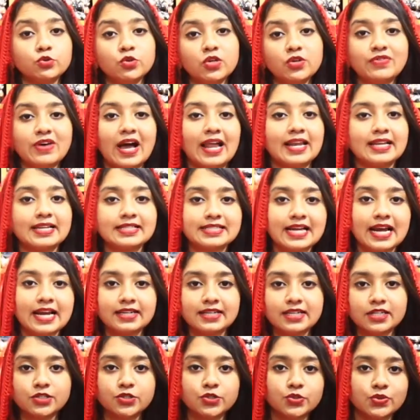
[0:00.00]
শুধুই
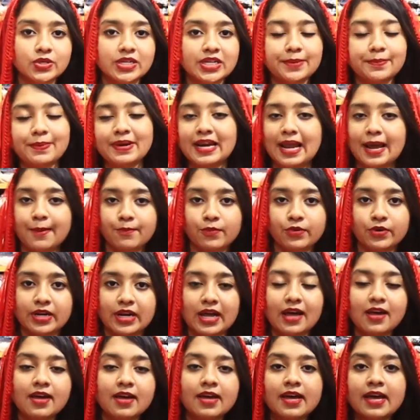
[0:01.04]
ভ্যালেন্টাইনদের জন্য নেবেন এমন
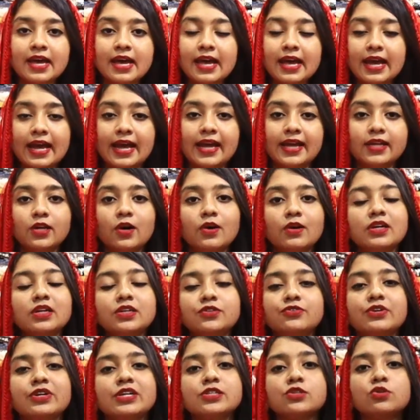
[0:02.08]
না এই
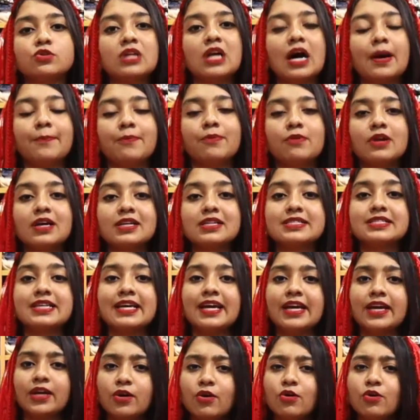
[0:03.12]
ধরনের ড্রেসগুলো আপুরা
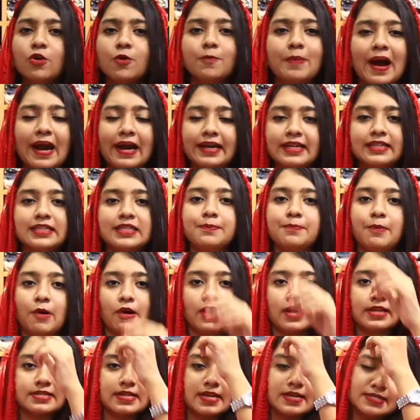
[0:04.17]
যে কোনো পার্টিতে
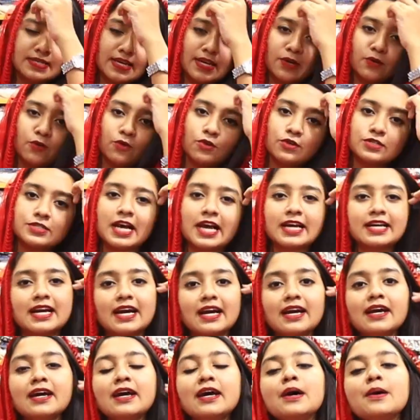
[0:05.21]
পরা যায় যে কোনো
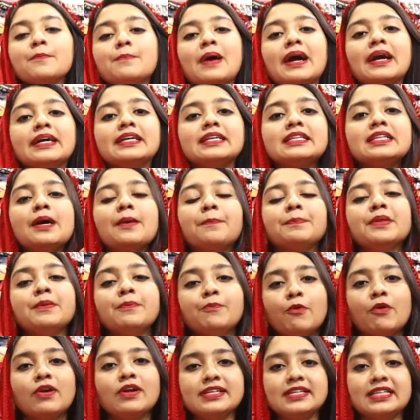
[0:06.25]
জায়গায় পার্টিতে আপনি
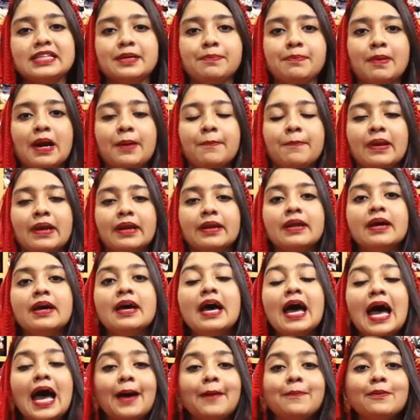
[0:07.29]
পরে যেতে পারবেন
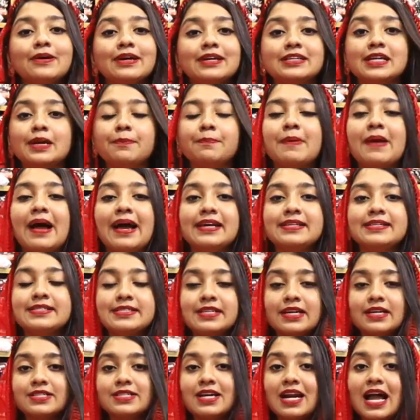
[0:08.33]
এবং এটার
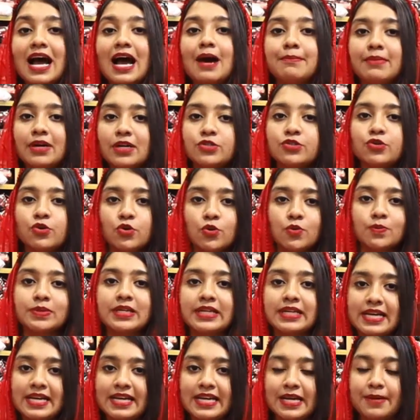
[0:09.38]
প্রাইসটা যারা আমার শোরুম
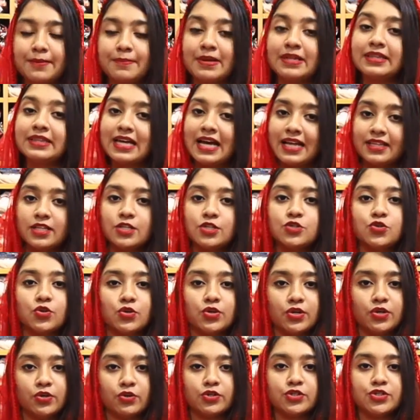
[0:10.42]
থেকে কিনবেন তাদের
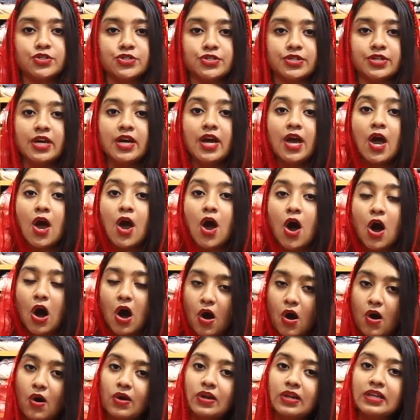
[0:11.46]
জন্য হচ্ছে
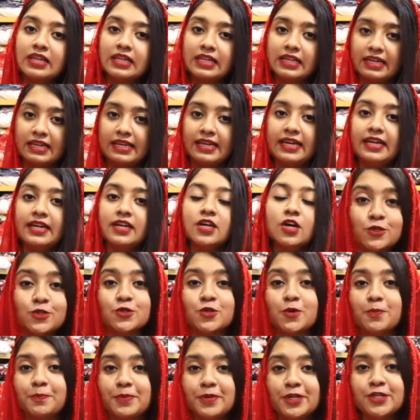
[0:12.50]
অনলি
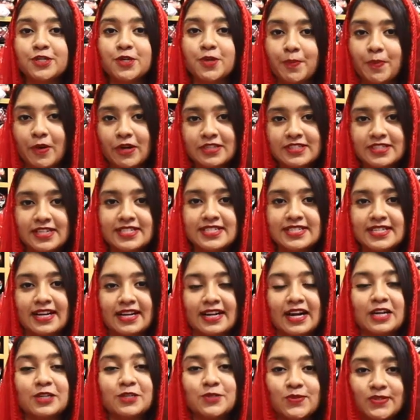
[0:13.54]
চব্বিশশো পঞ্চাশ
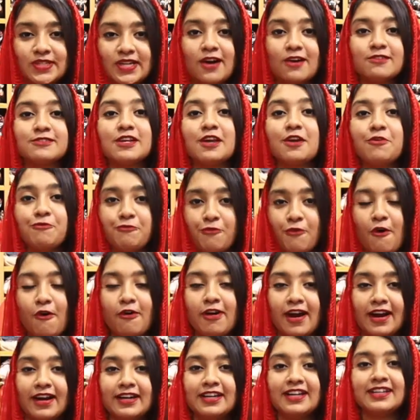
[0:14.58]
টাকায় টু থাউজেন্ড ফোর
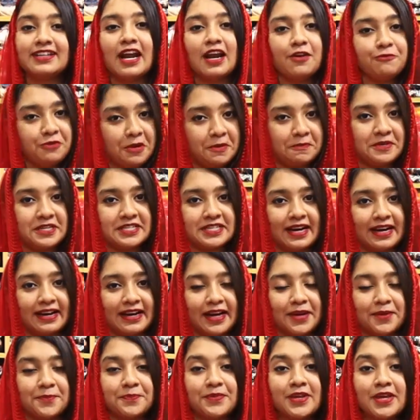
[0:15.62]
হান্ড্রেড অ্যান্ড ফিফটি
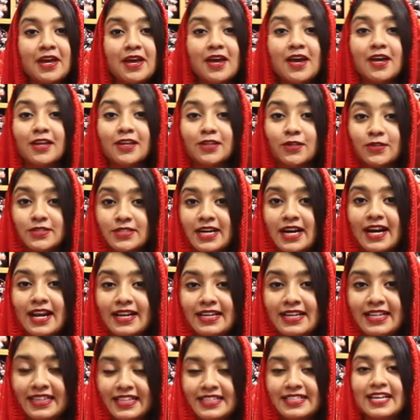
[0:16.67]
টাকায় তো যারা
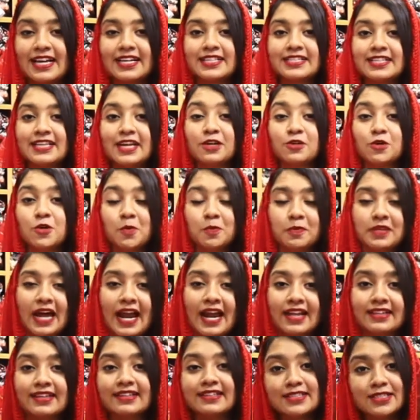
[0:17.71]
নিতে চাচ্ছেন খুব
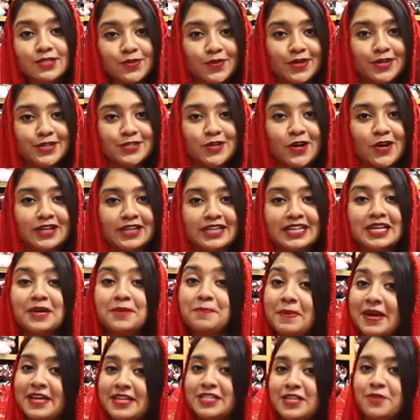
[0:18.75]
তাড়াতাড়ি স্ক্রিনশট নিয়ে
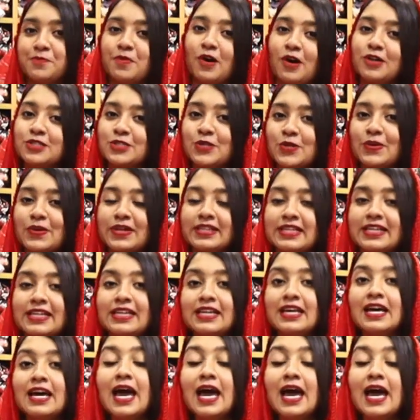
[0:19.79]
পেজ ইনবক্স করে দিন